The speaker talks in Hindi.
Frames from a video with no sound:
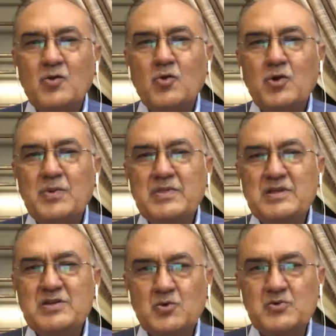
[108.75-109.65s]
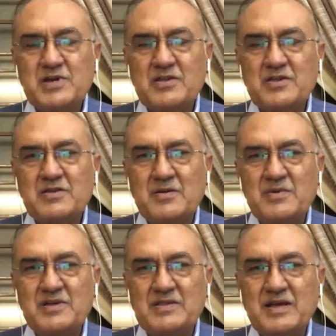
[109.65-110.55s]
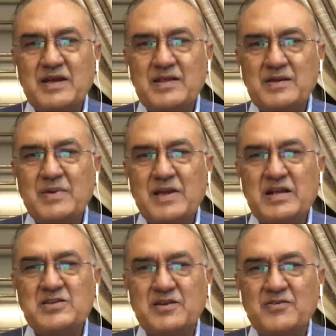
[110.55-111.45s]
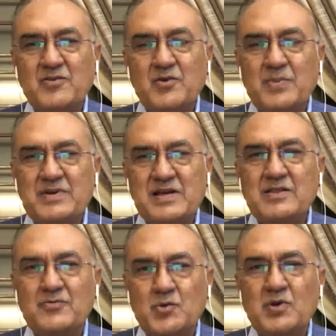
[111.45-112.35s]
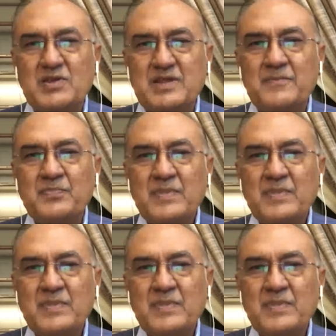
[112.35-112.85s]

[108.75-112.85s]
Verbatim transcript: कोई भी जी शोर शख्स ये समझ सकता है कि जब एक शख्स के ऊपर चंद हफ्तों के अंदर